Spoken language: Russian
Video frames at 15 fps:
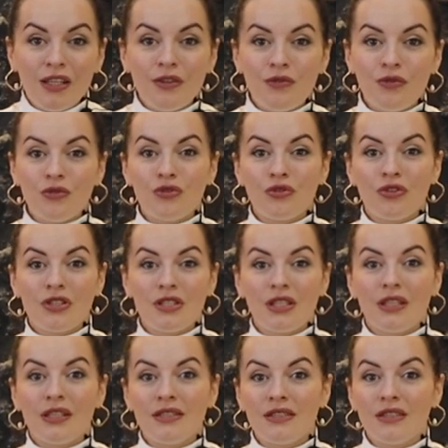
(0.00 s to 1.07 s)
и все, что
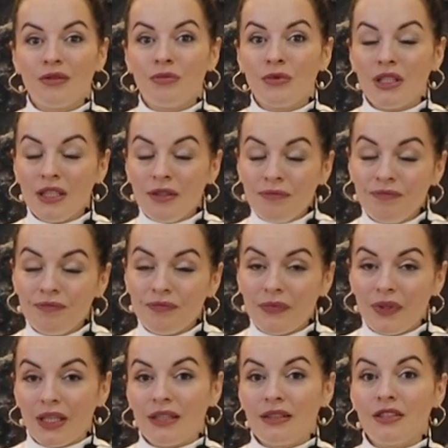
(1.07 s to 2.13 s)
осталось на мне,
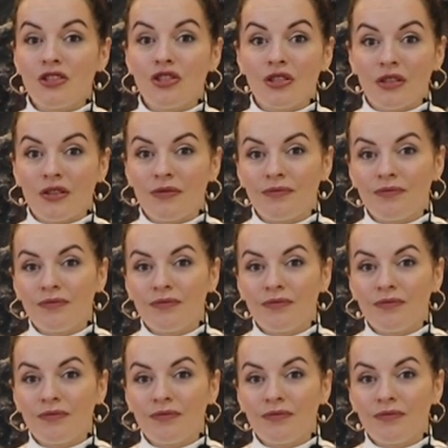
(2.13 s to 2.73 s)
это жир.